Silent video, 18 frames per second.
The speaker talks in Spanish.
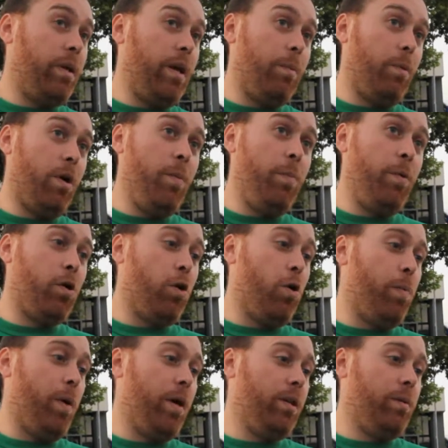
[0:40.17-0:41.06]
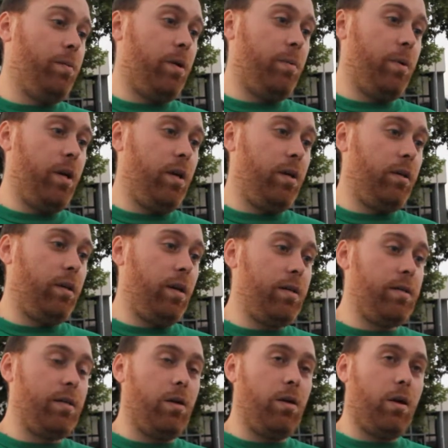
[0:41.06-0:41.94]
digamos, es preocupante en primera
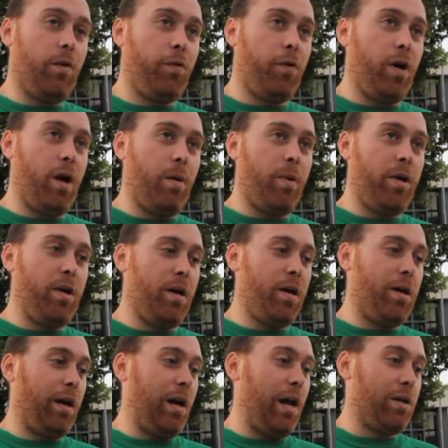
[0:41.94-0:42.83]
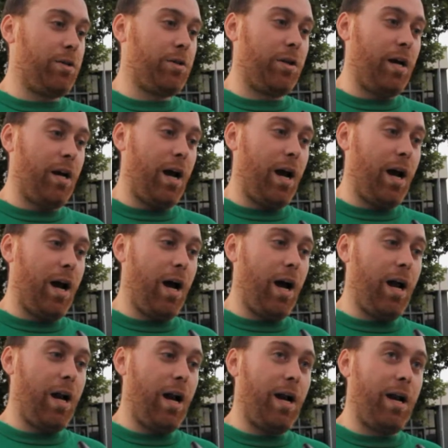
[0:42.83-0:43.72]
instancia lo que fueron las medidas en relación a
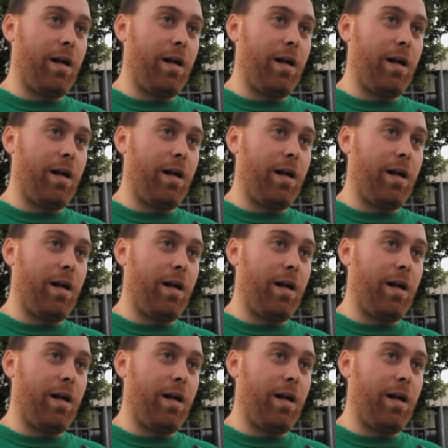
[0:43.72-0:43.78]
la,